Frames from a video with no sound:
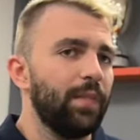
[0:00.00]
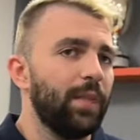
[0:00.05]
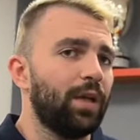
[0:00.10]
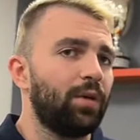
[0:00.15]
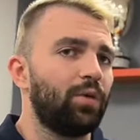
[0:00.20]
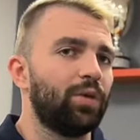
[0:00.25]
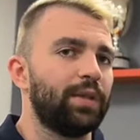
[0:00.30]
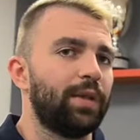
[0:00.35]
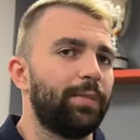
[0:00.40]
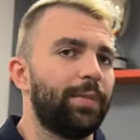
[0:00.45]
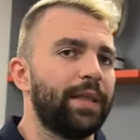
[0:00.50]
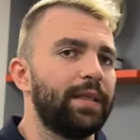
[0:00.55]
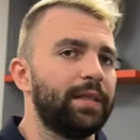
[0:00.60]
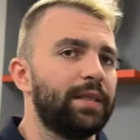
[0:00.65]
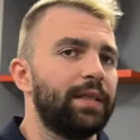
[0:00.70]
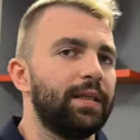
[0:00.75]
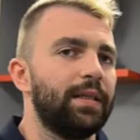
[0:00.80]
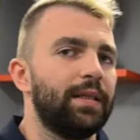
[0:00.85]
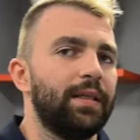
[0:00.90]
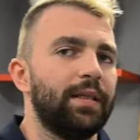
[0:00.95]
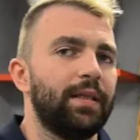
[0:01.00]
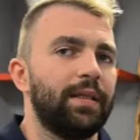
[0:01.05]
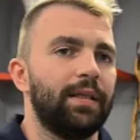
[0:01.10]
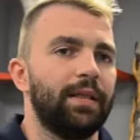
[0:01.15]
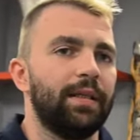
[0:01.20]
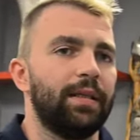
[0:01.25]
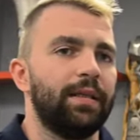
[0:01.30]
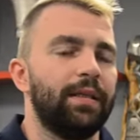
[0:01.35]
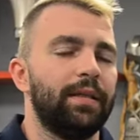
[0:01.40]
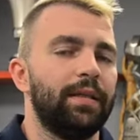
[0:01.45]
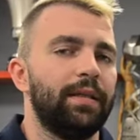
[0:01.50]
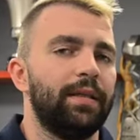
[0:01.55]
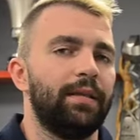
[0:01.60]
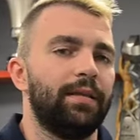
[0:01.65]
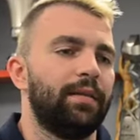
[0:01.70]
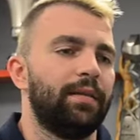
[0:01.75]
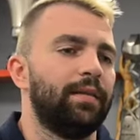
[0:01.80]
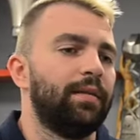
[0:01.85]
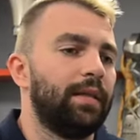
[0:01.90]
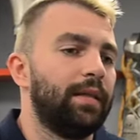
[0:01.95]
cosa pensi di,
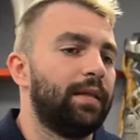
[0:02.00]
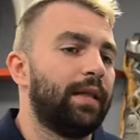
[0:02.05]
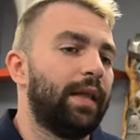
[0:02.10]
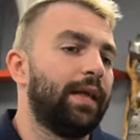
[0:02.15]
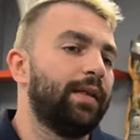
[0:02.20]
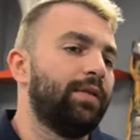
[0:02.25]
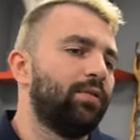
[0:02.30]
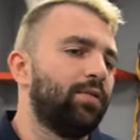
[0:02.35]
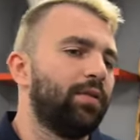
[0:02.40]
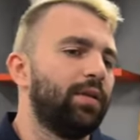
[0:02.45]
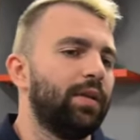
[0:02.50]
di, di Trento,